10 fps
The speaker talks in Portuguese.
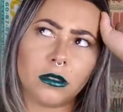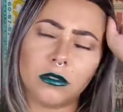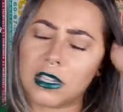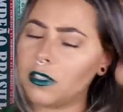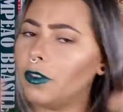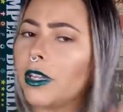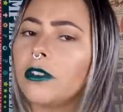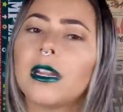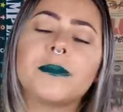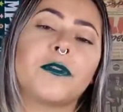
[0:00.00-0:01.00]
Não sei se foi,
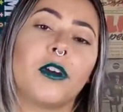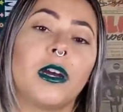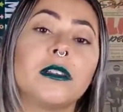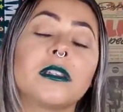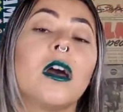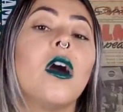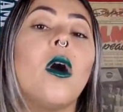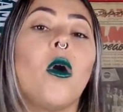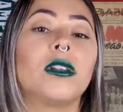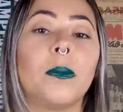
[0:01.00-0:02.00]
não lembro se foi antes
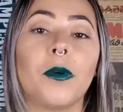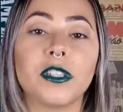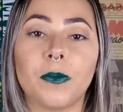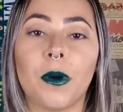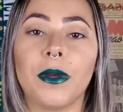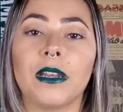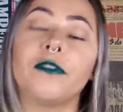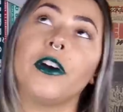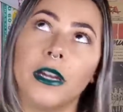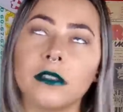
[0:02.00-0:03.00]
ou depois do Palmeiras.
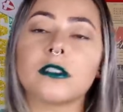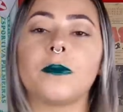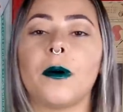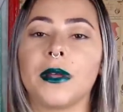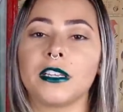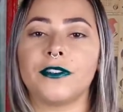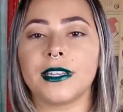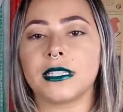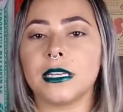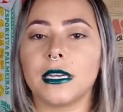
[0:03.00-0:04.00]
Foi antes do Palmeiras
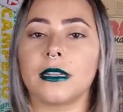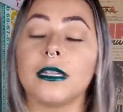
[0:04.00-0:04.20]
fazer.